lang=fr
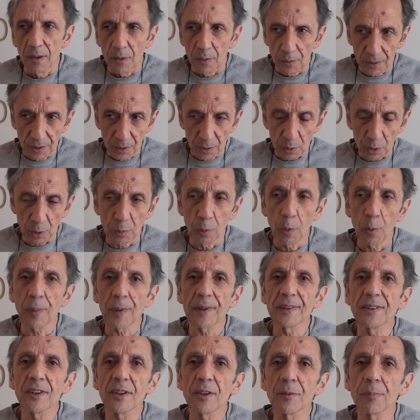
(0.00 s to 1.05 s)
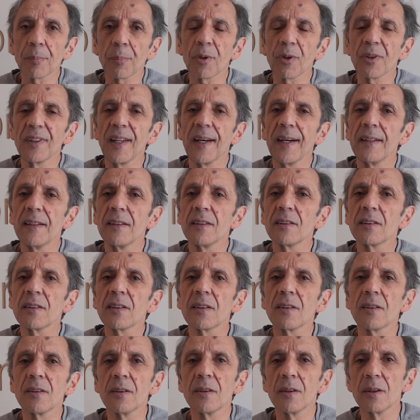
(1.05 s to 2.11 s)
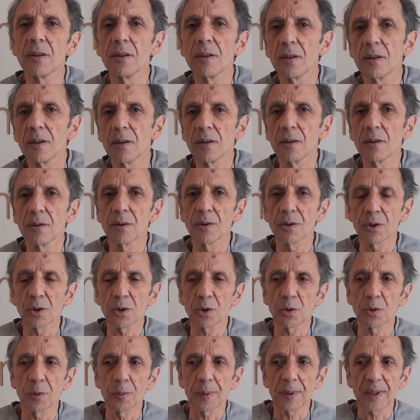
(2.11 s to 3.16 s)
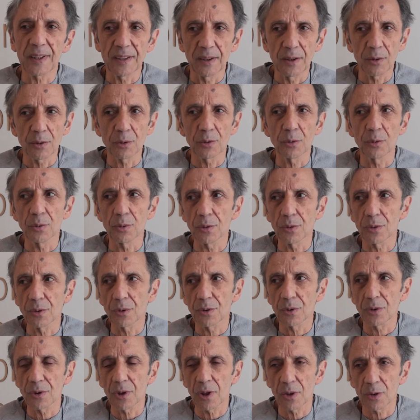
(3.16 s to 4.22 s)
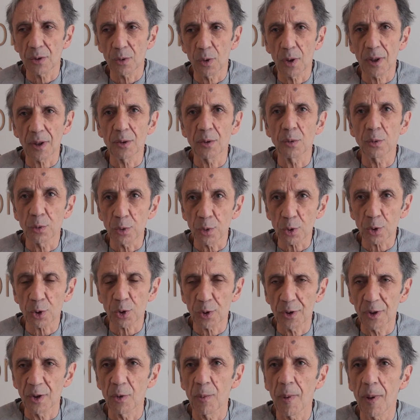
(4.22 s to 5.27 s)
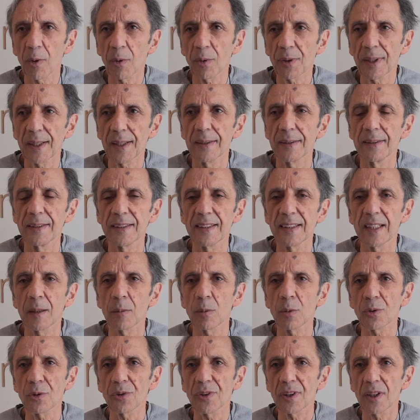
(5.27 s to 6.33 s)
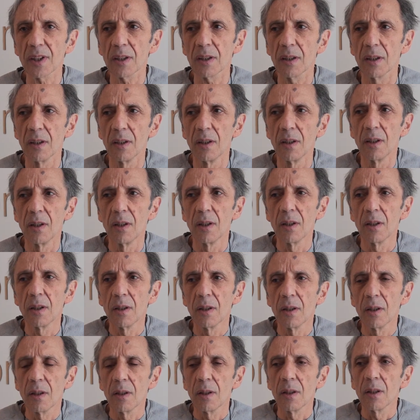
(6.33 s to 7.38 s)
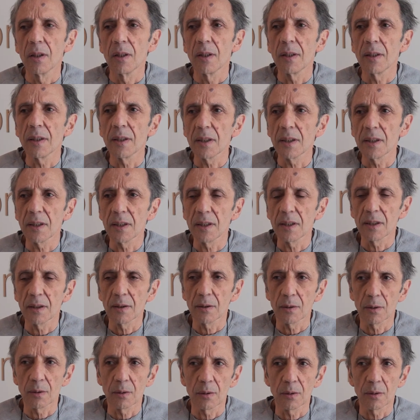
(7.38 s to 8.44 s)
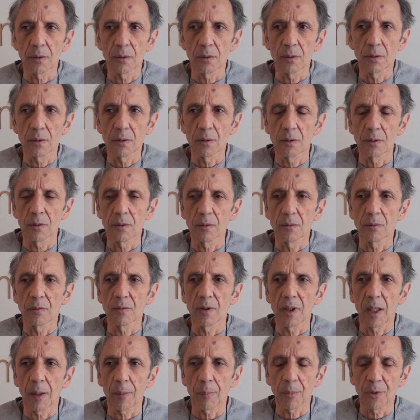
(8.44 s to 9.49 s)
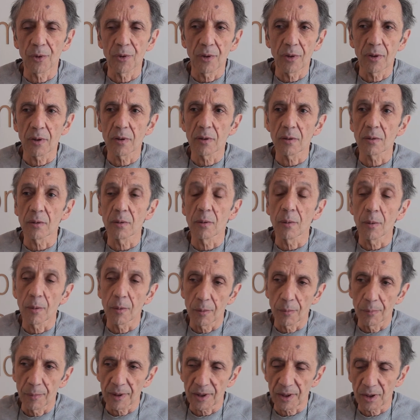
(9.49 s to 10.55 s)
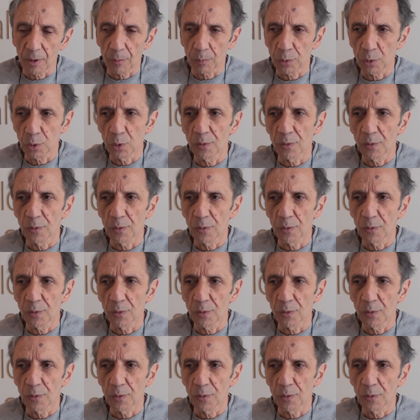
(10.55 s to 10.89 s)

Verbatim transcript: donc je me présente Paul Dahan, euh, je suis président du Centre de la culture judéo-marocaine ici à Bruxelles. Et euh, voilà, pendant euh, maintenant plus de